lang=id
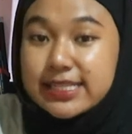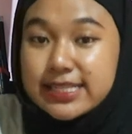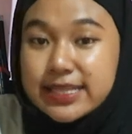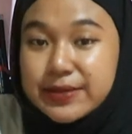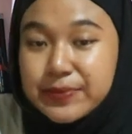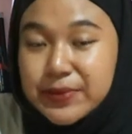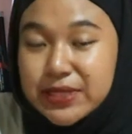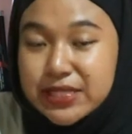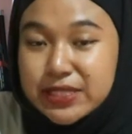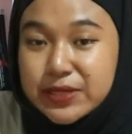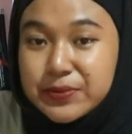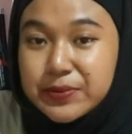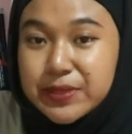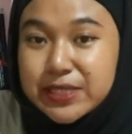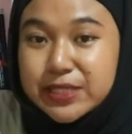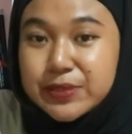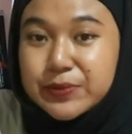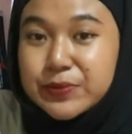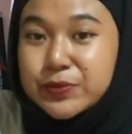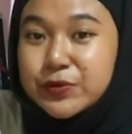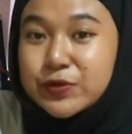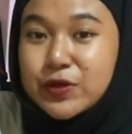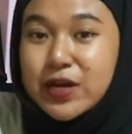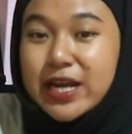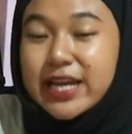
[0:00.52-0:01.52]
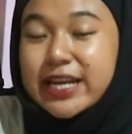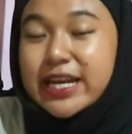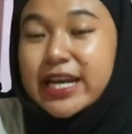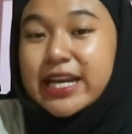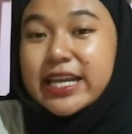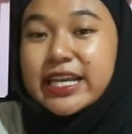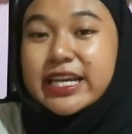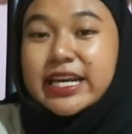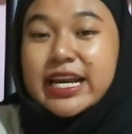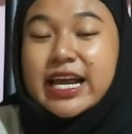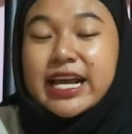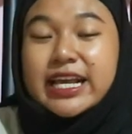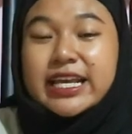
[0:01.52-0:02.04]
sahabat-sahabat semua Nah
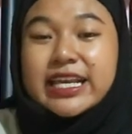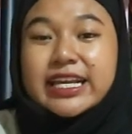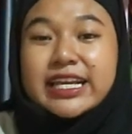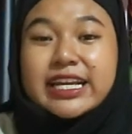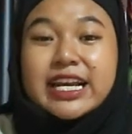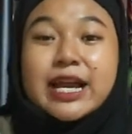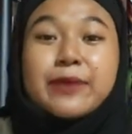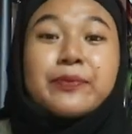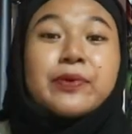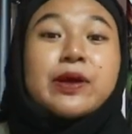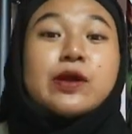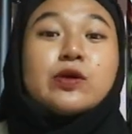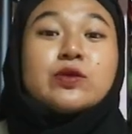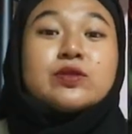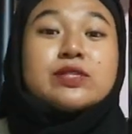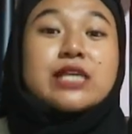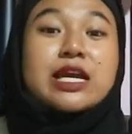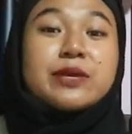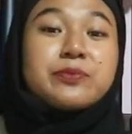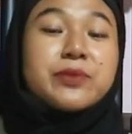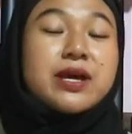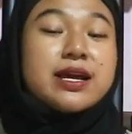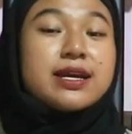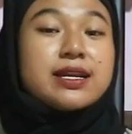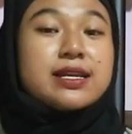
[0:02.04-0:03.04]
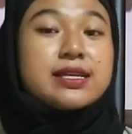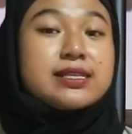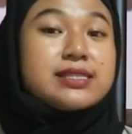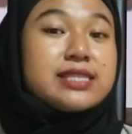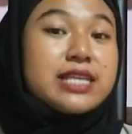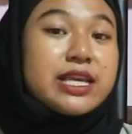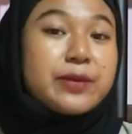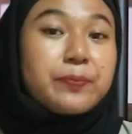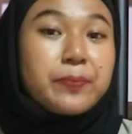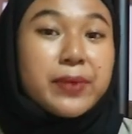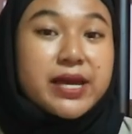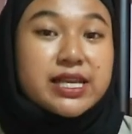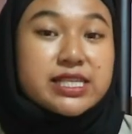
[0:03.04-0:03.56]
kira-kira bagusan mana
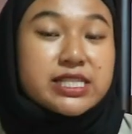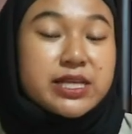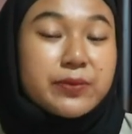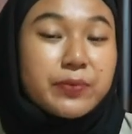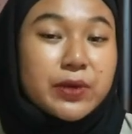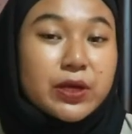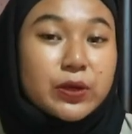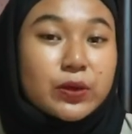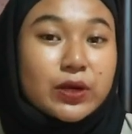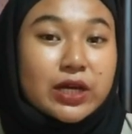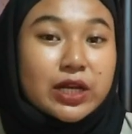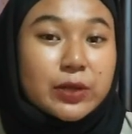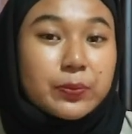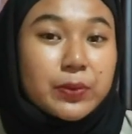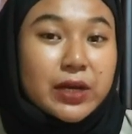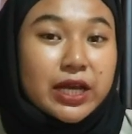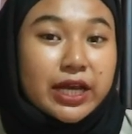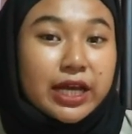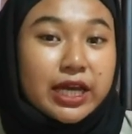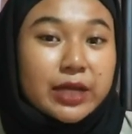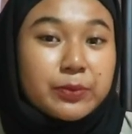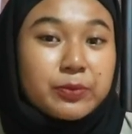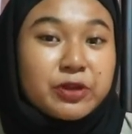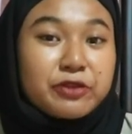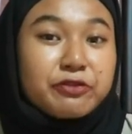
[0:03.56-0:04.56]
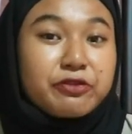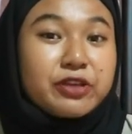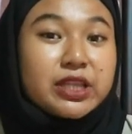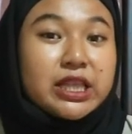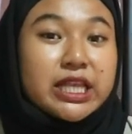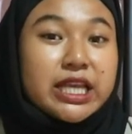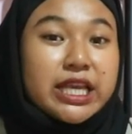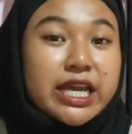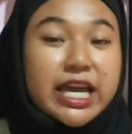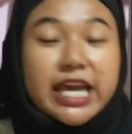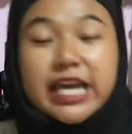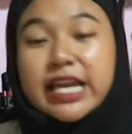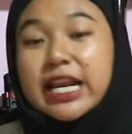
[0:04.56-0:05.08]
sih PCP Ruger Black Army
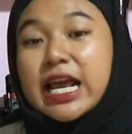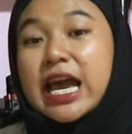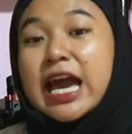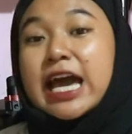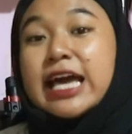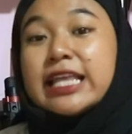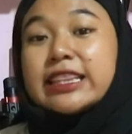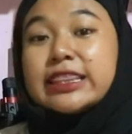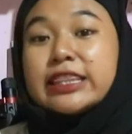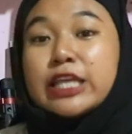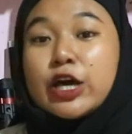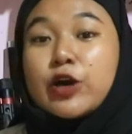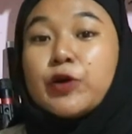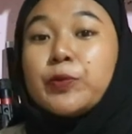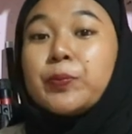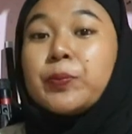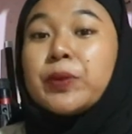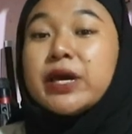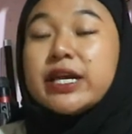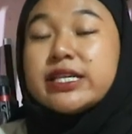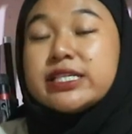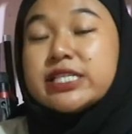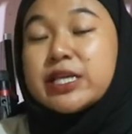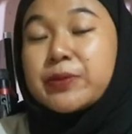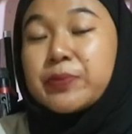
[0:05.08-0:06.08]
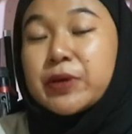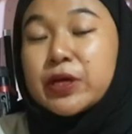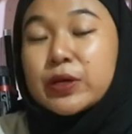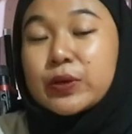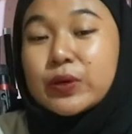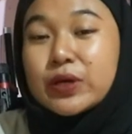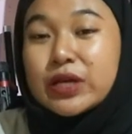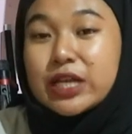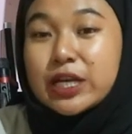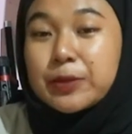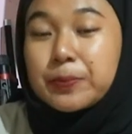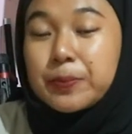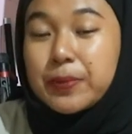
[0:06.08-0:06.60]
VTR atau PCP
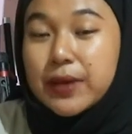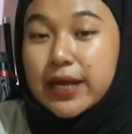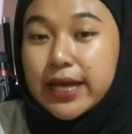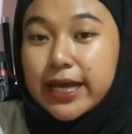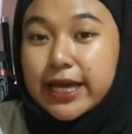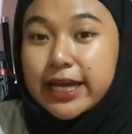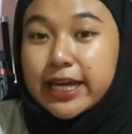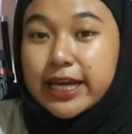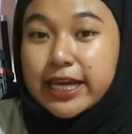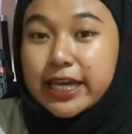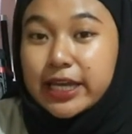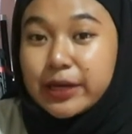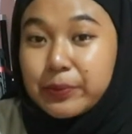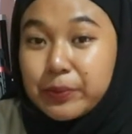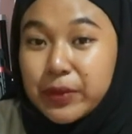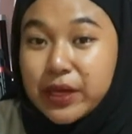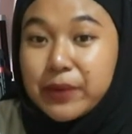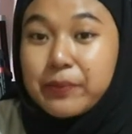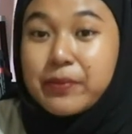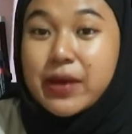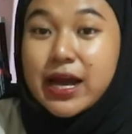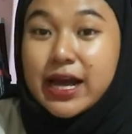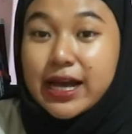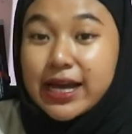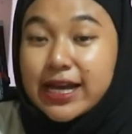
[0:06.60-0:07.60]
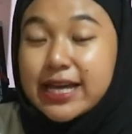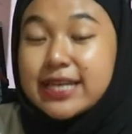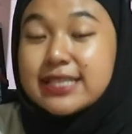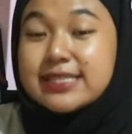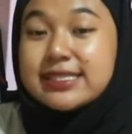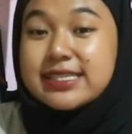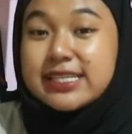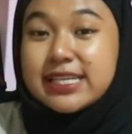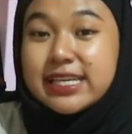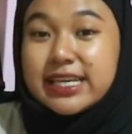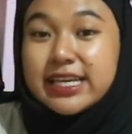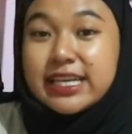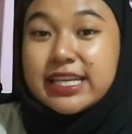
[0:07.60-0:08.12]
Ruger Black Army
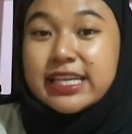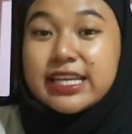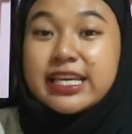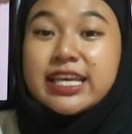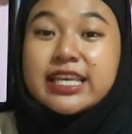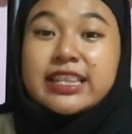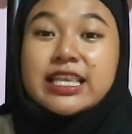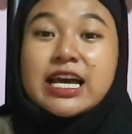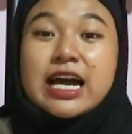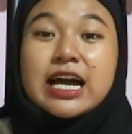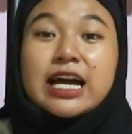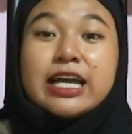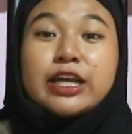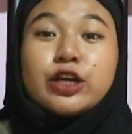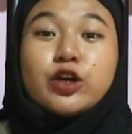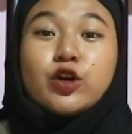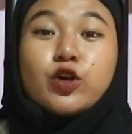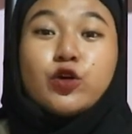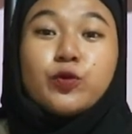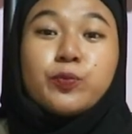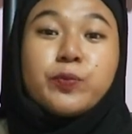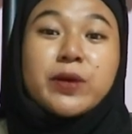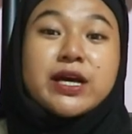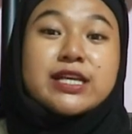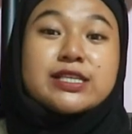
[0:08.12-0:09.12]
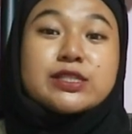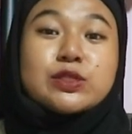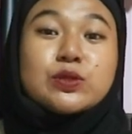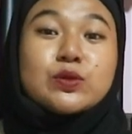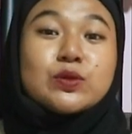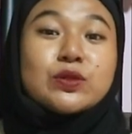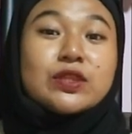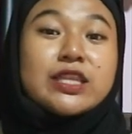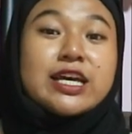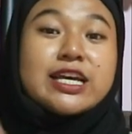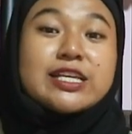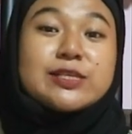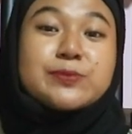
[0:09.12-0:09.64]
Magazine Kita akan kupas
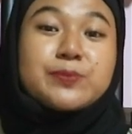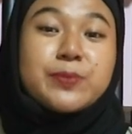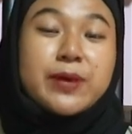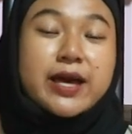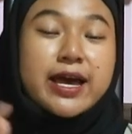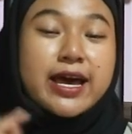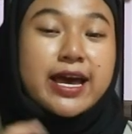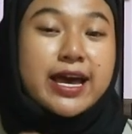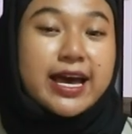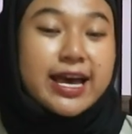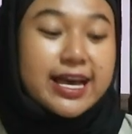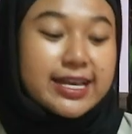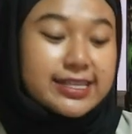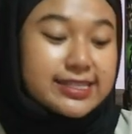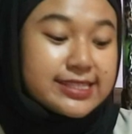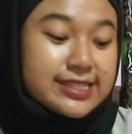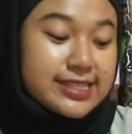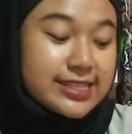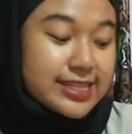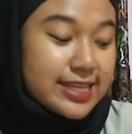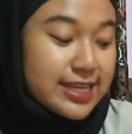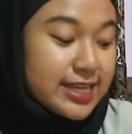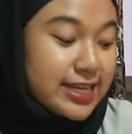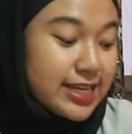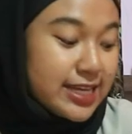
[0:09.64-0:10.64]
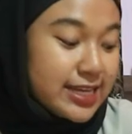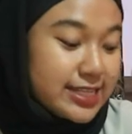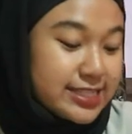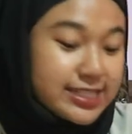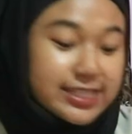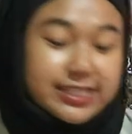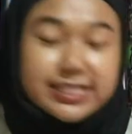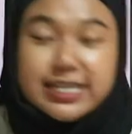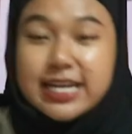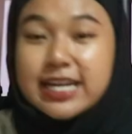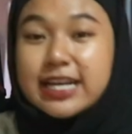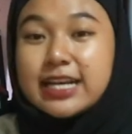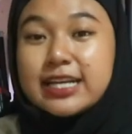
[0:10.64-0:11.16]
tuntas bahas
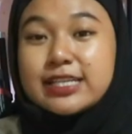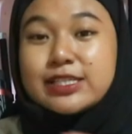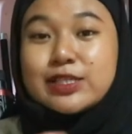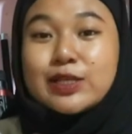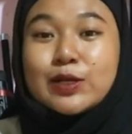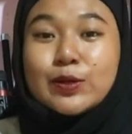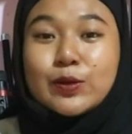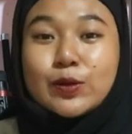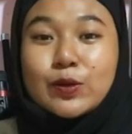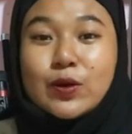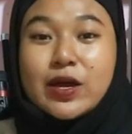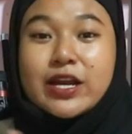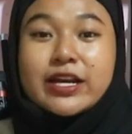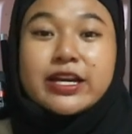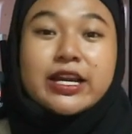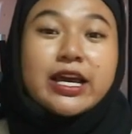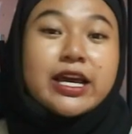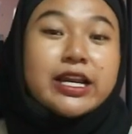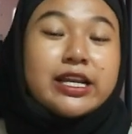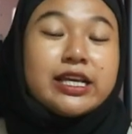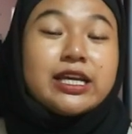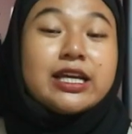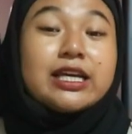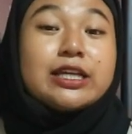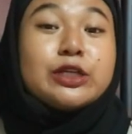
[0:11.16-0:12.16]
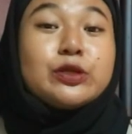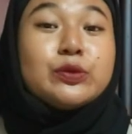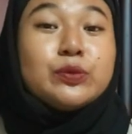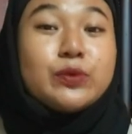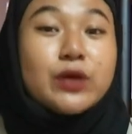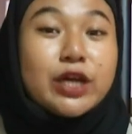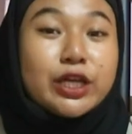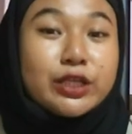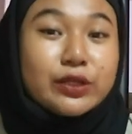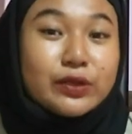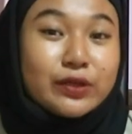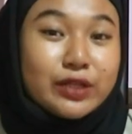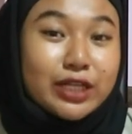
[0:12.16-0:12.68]
secara keseluruhan dari
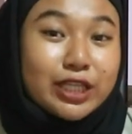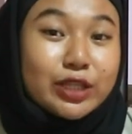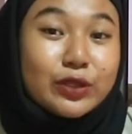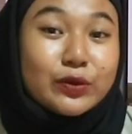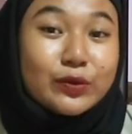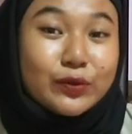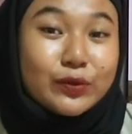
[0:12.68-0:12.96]
kedua unit